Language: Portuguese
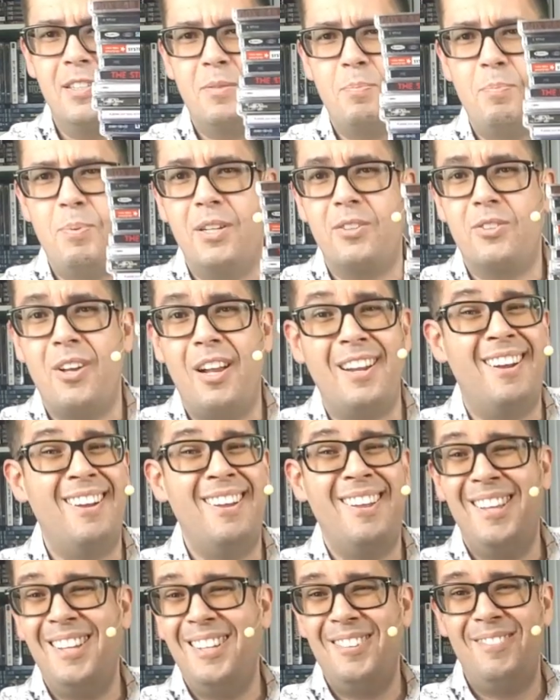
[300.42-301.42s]
Spears, olha,
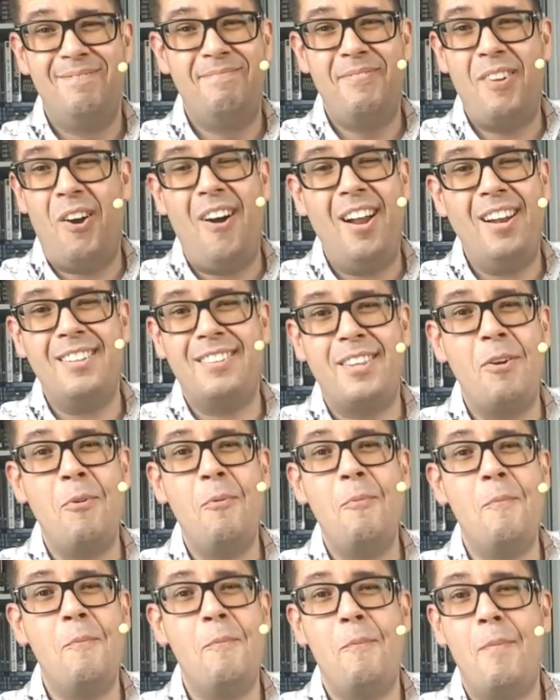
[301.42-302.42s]
Olha, tem
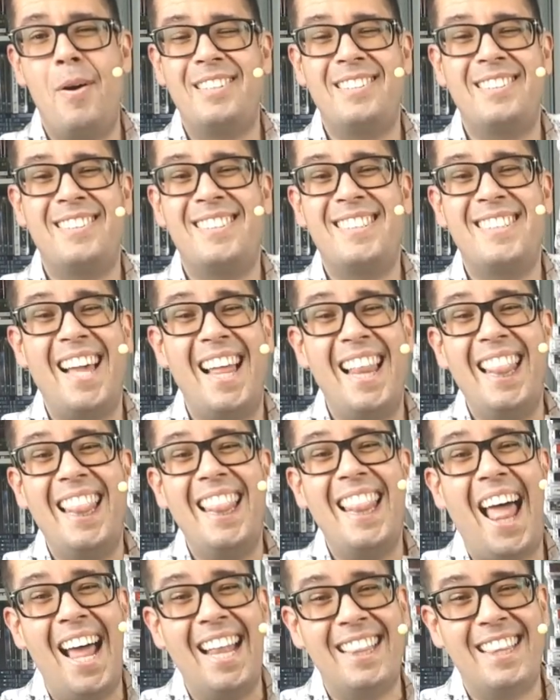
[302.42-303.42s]
uma
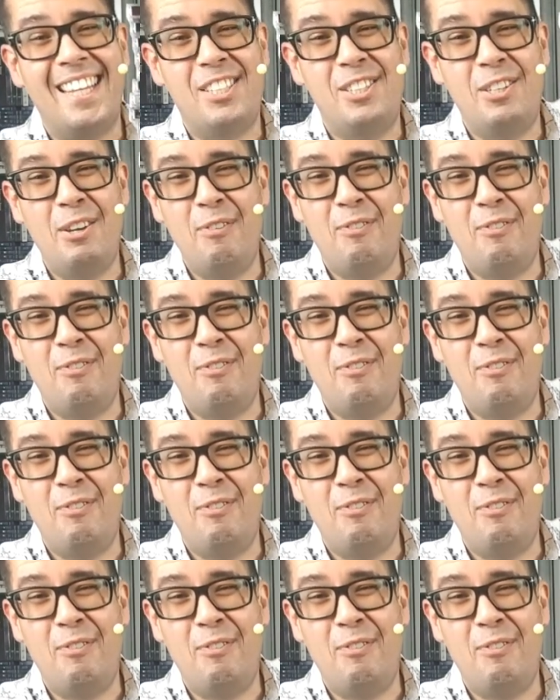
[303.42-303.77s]
salada de